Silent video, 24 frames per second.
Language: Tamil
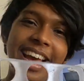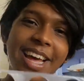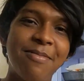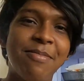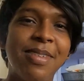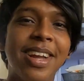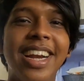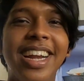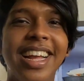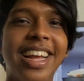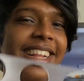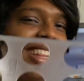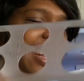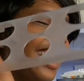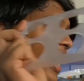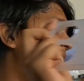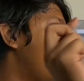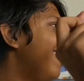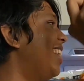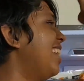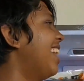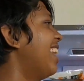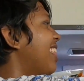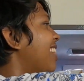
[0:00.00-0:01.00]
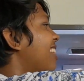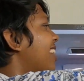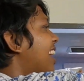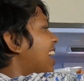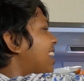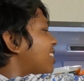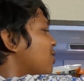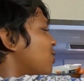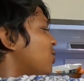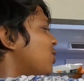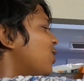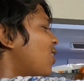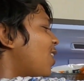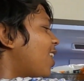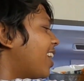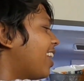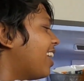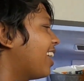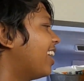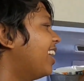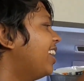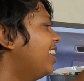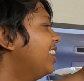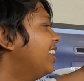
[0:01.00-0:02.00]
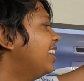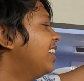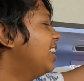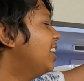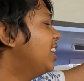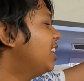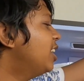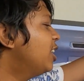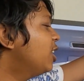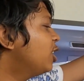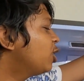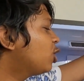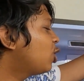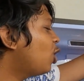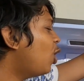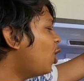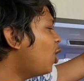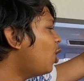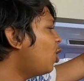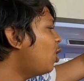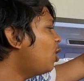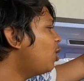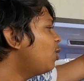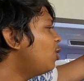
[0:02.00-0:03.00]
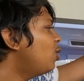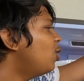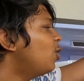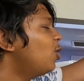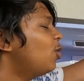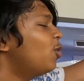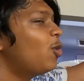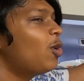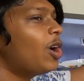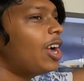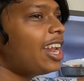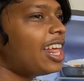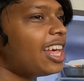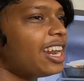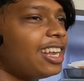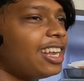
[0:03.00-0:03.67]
வேறு யாருமே கிடையாது எங்கள் வீட்டில் தான் சாப்பிட்டு வாங்க ஸோ உங்கள்